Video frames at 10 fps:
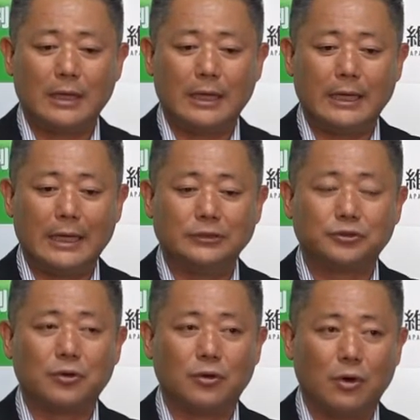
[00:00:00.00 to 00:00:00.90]
延
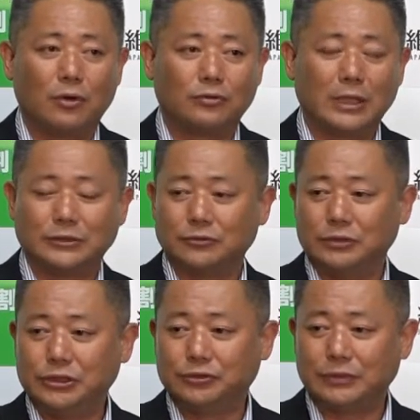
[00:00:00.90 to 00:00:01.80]
長を9月
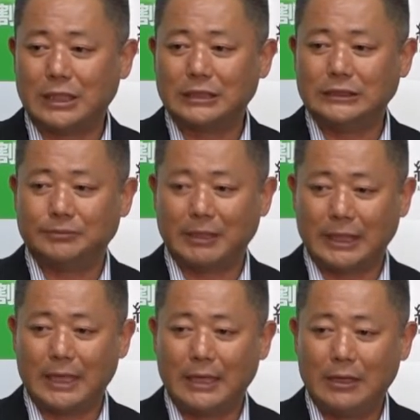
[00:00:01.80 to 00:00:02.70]
の27日ま
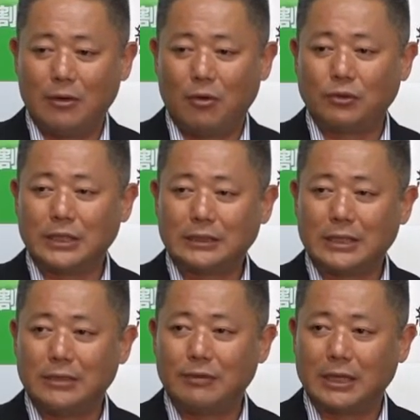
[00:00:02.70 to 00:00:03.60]
で行っ
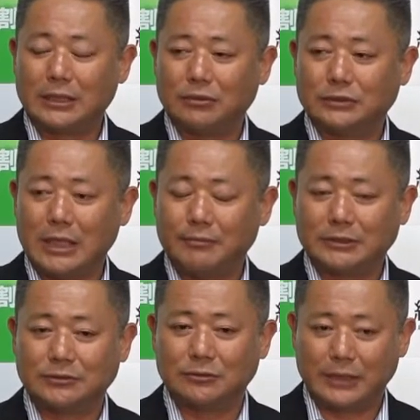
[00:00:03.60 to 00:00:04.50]
ているわけでござい
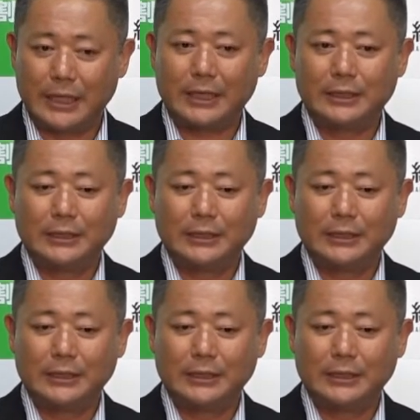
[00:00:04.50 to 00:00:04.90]
ますので、